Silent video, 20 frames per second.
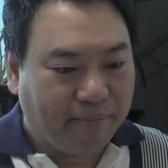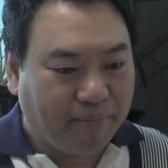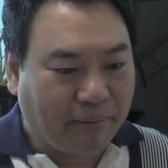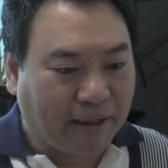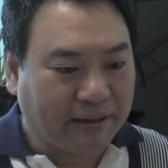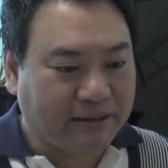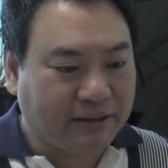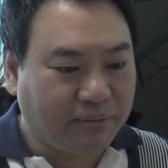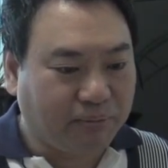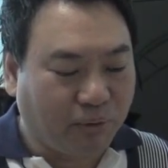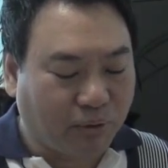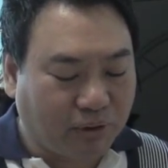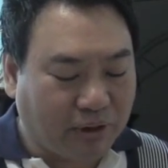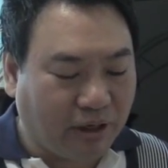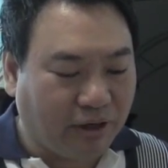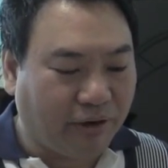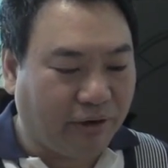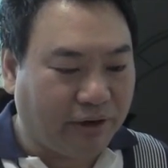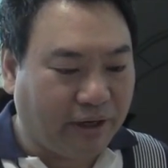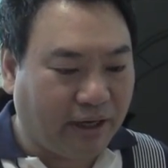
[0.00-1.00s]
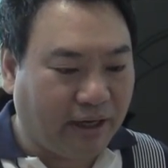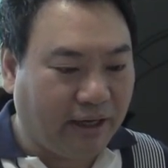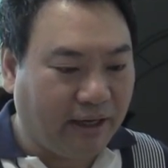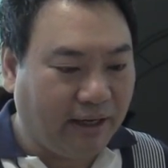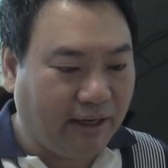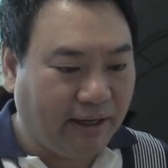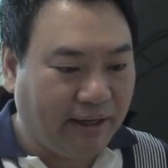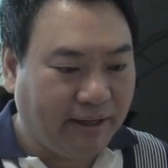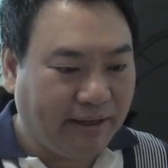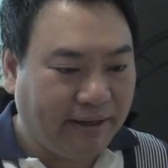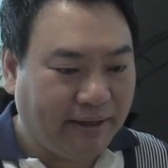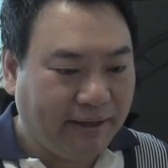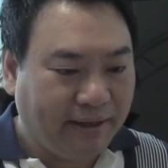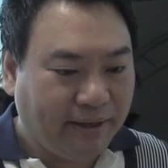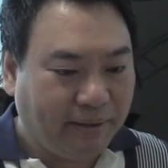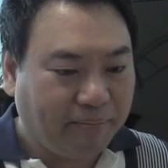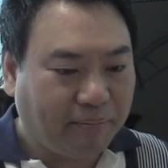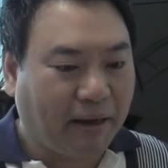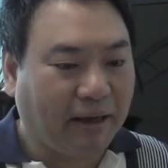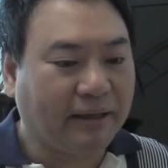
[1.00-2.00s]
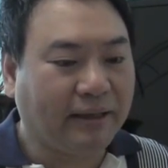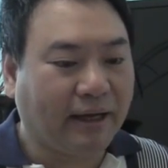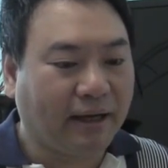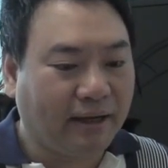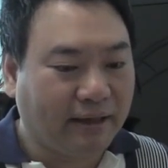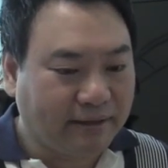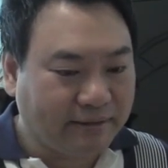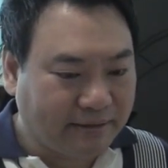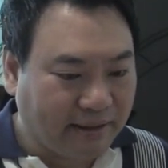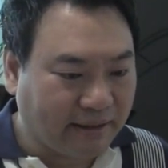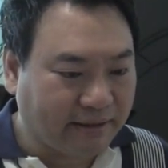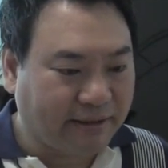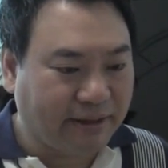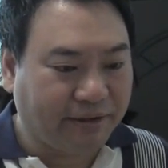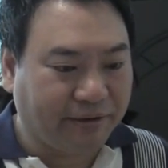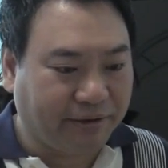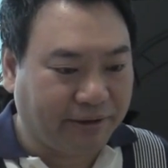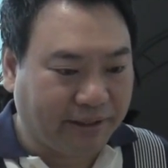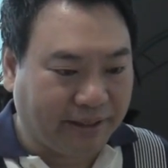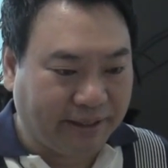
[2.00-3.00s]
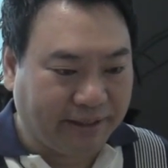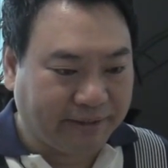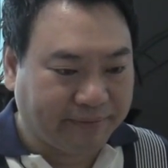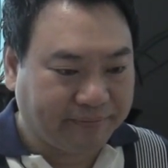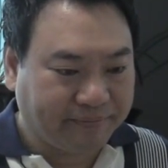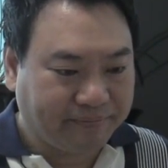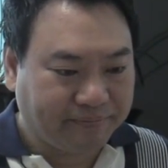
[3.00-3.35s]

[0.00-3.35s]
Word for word: 받지 못하거나 받아가는 상태거나